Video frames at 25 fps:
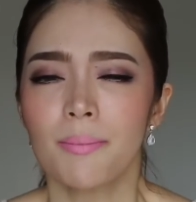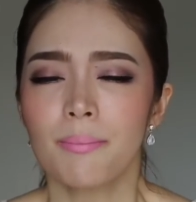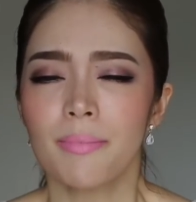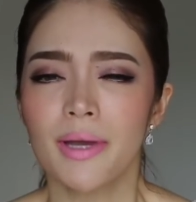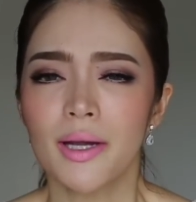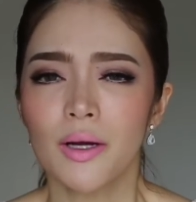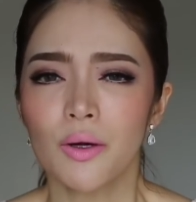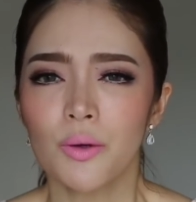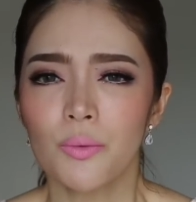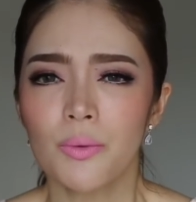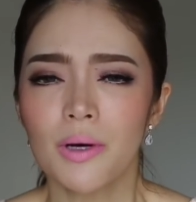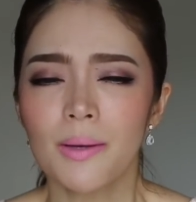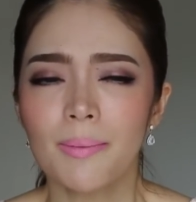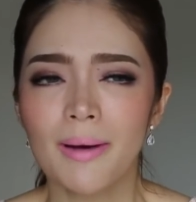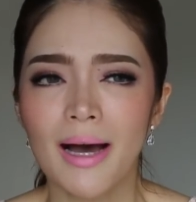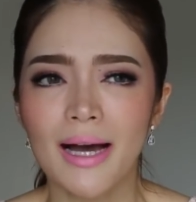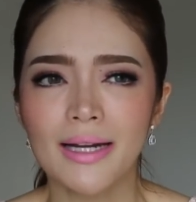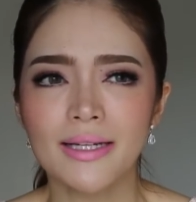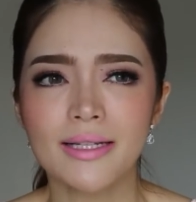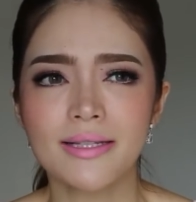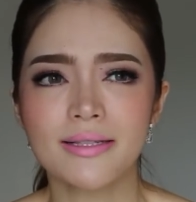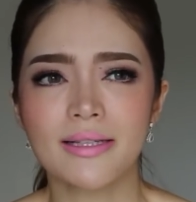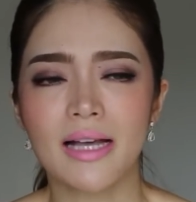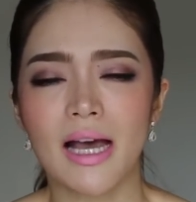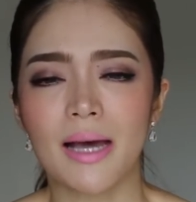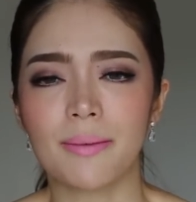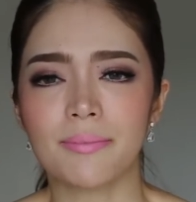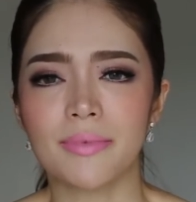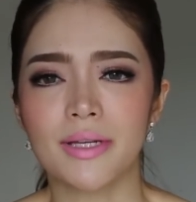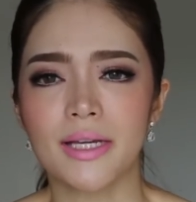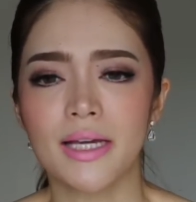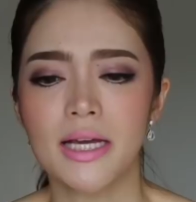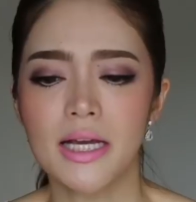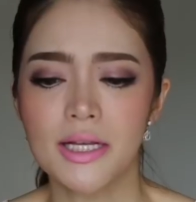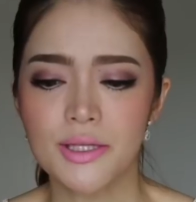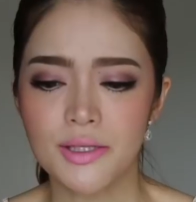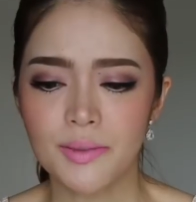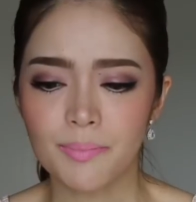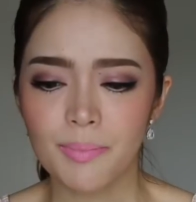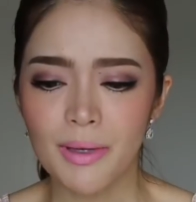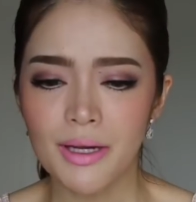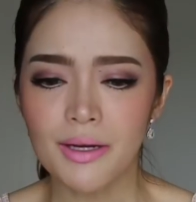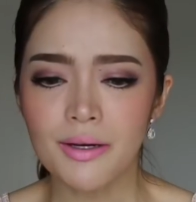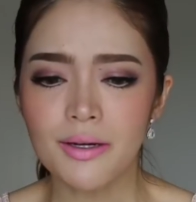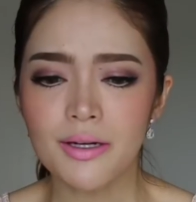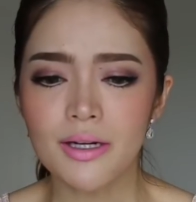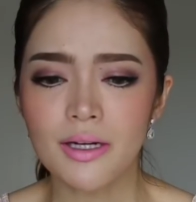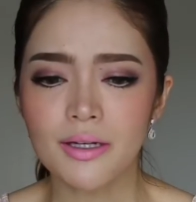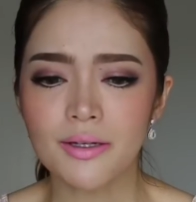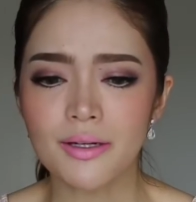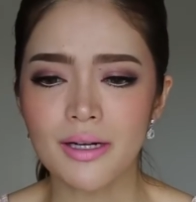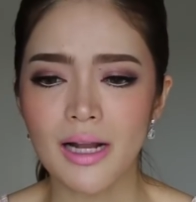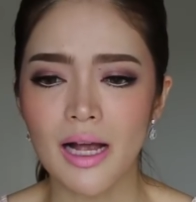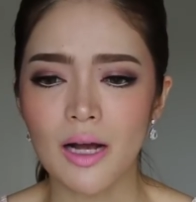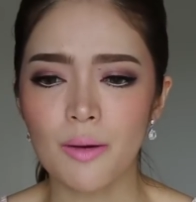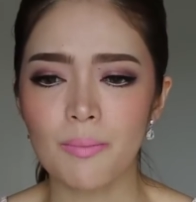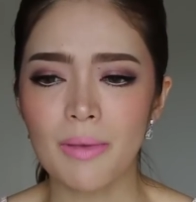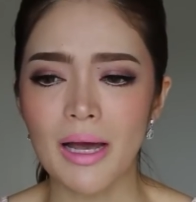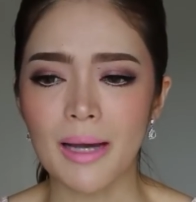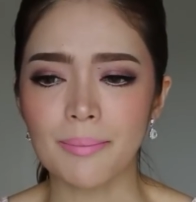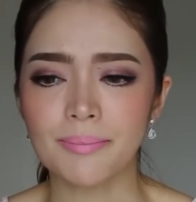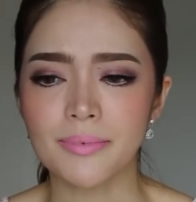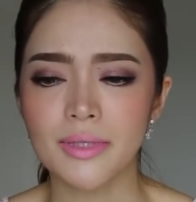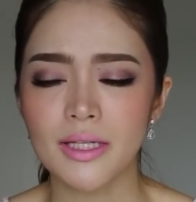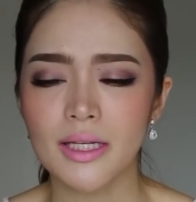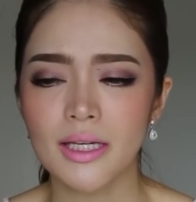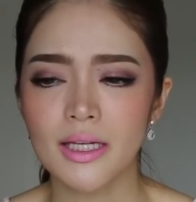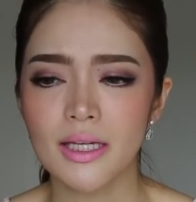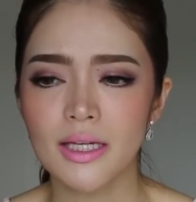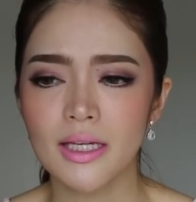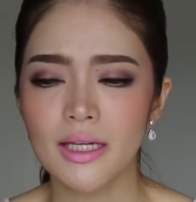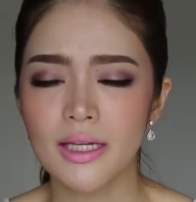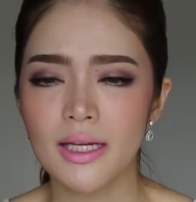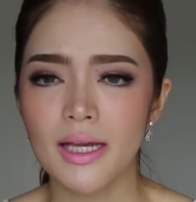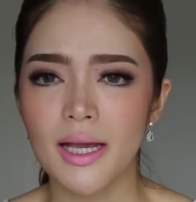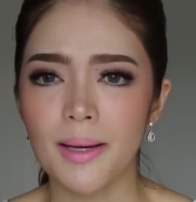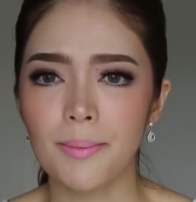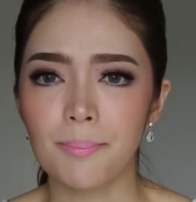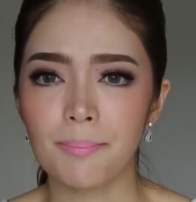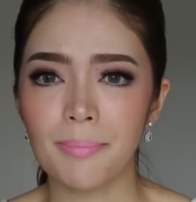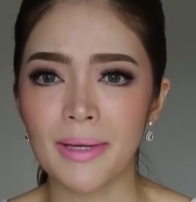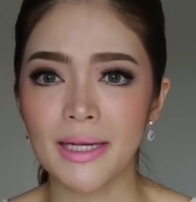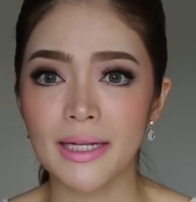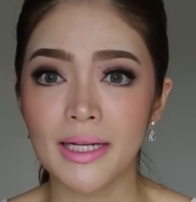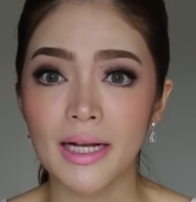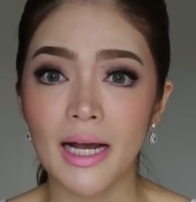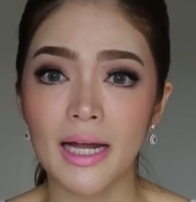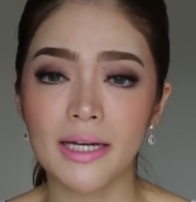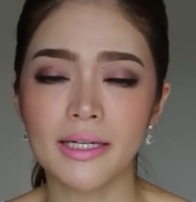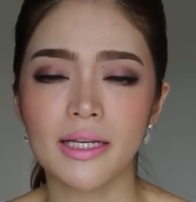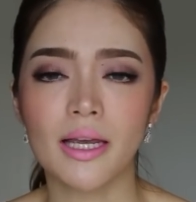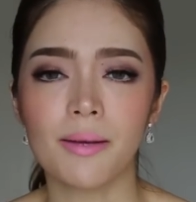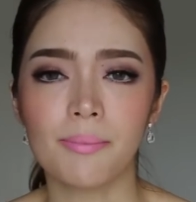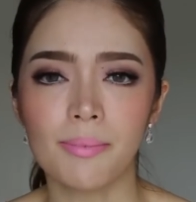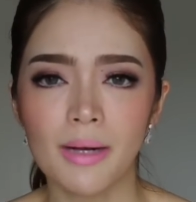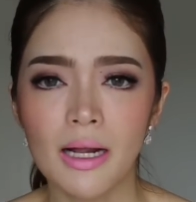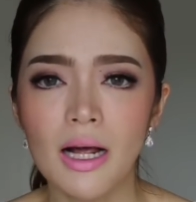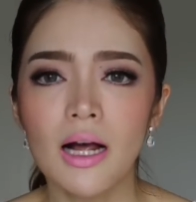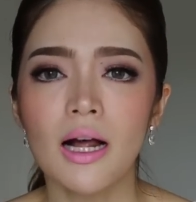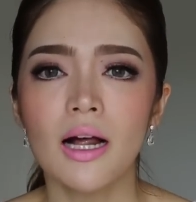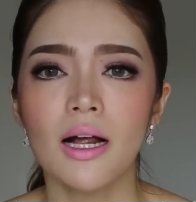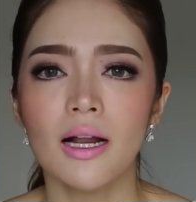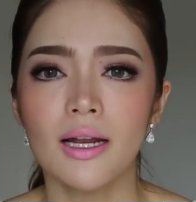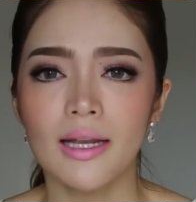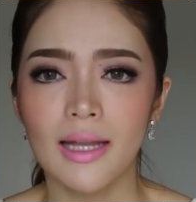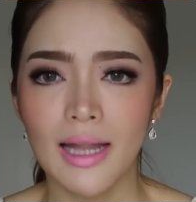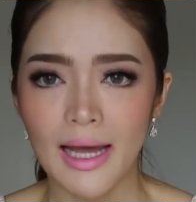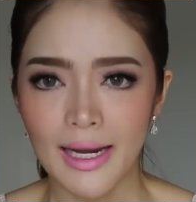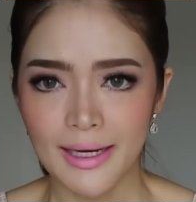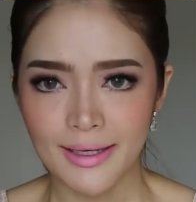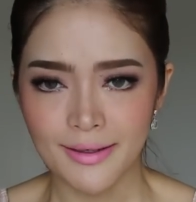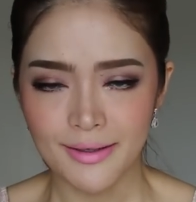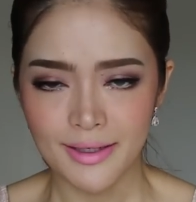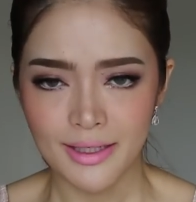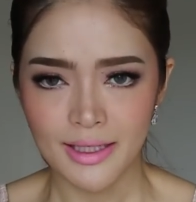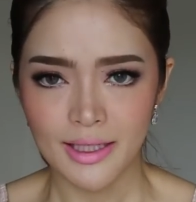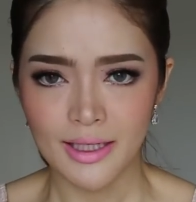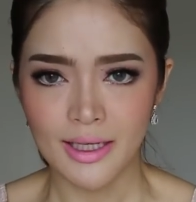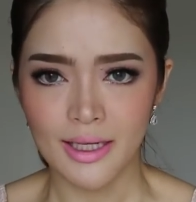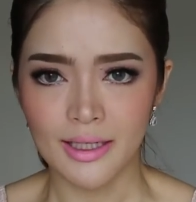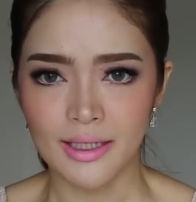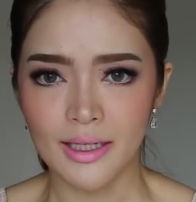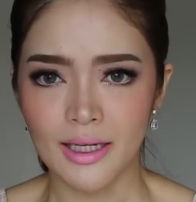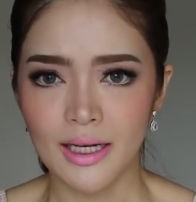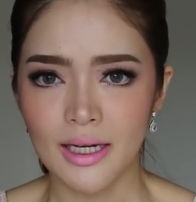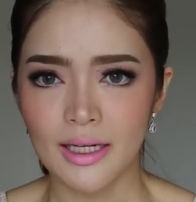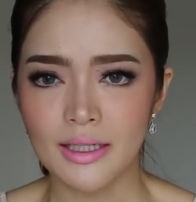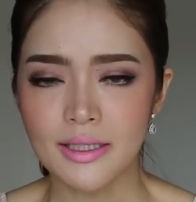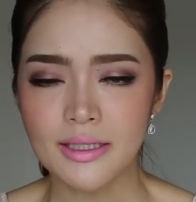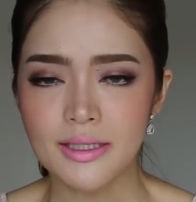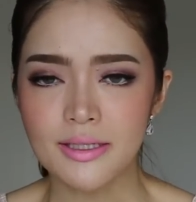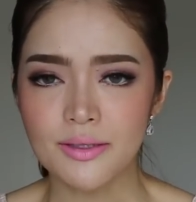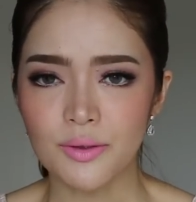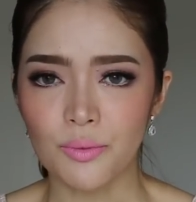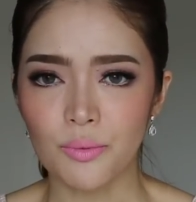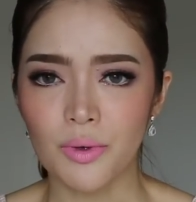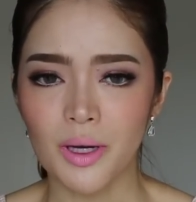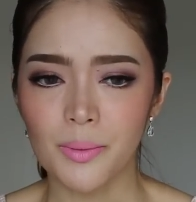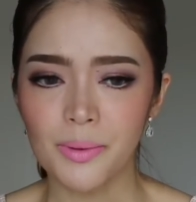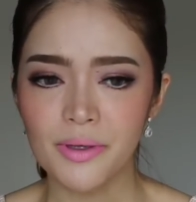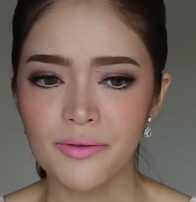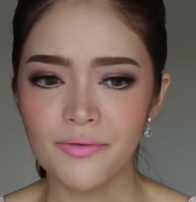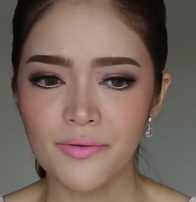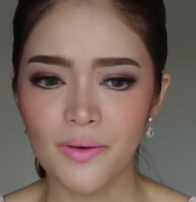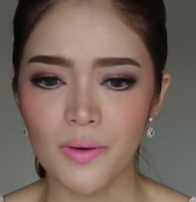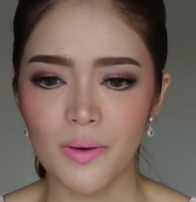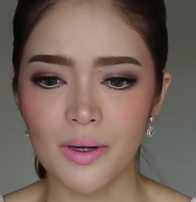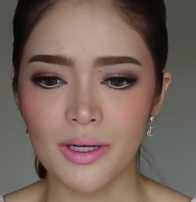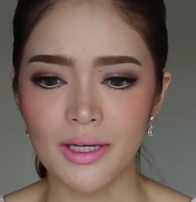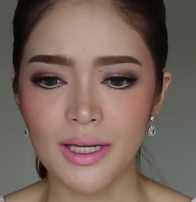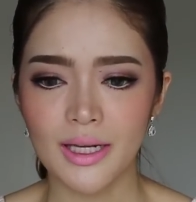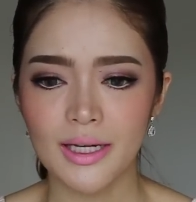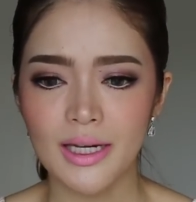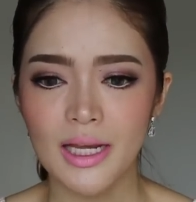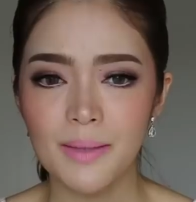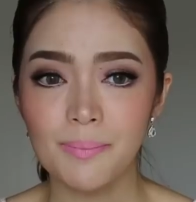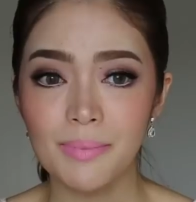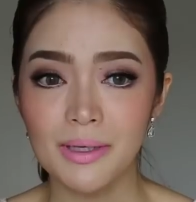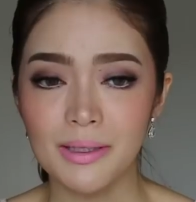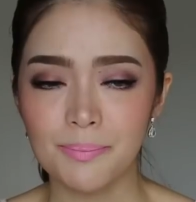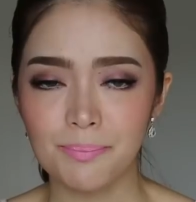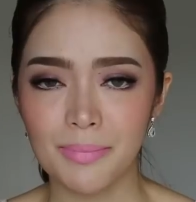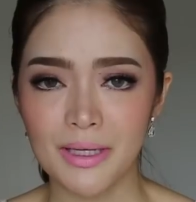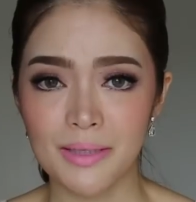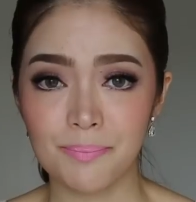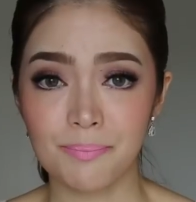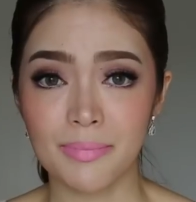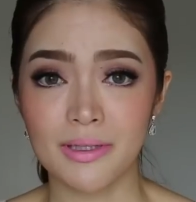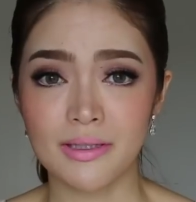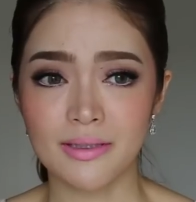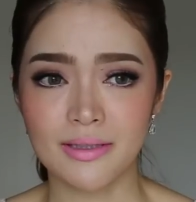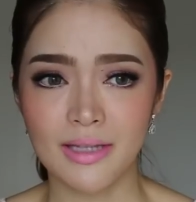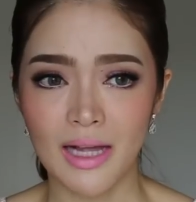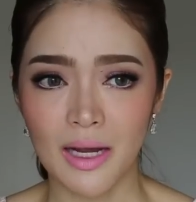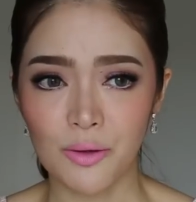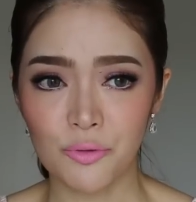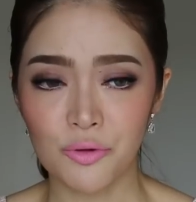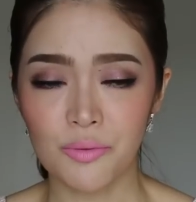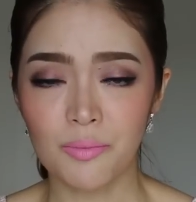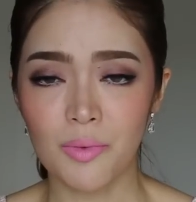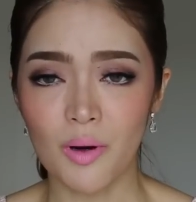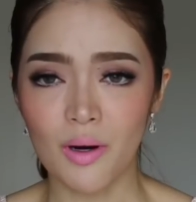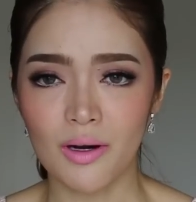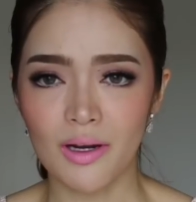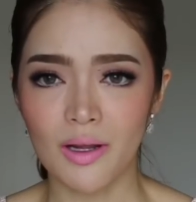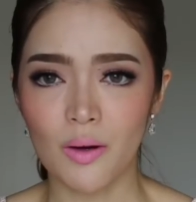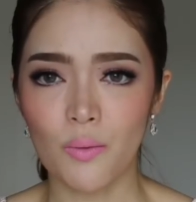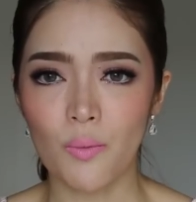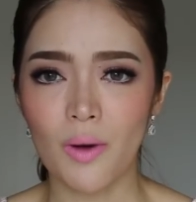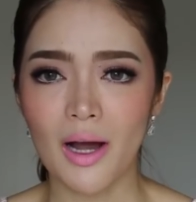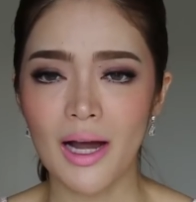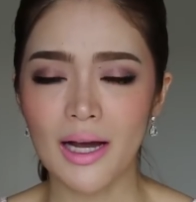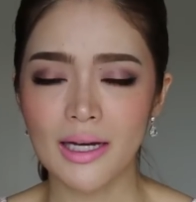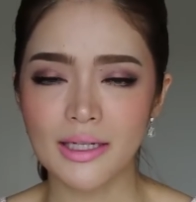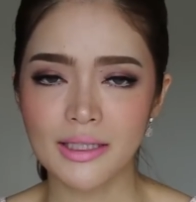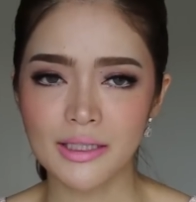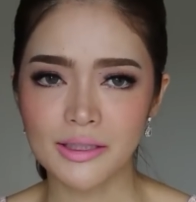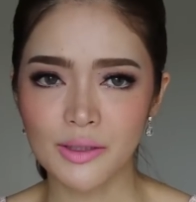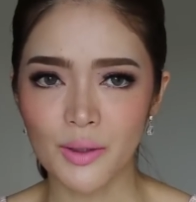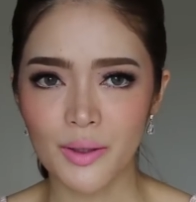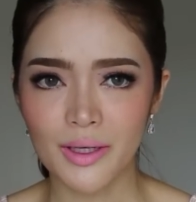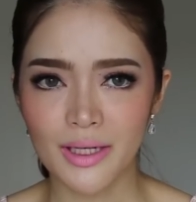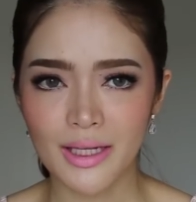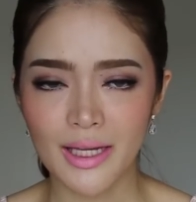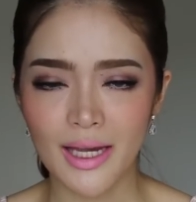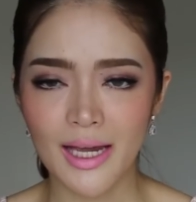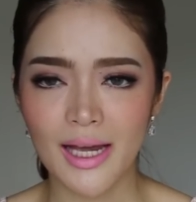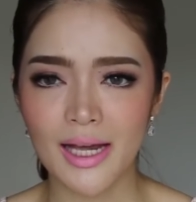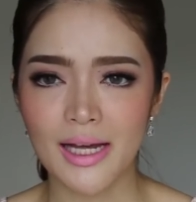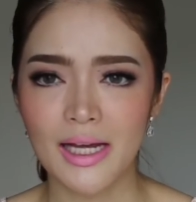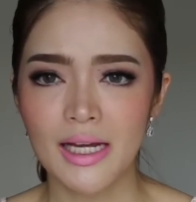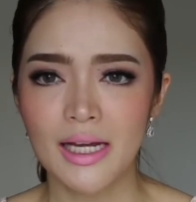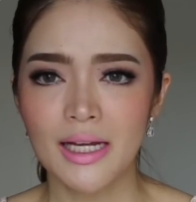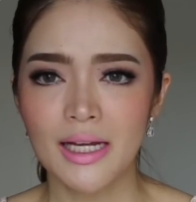make over พาร์ทที่สามเนี่ยจะเป็นเรื่องราวแบบที่เป็นการเก็บรายละเอียดนะคะเนื่องจากว่าพี่ฟอนเนี่ยได้ไปปรึกษาคุณหมอแล้วว่าเออตอนเนี้ย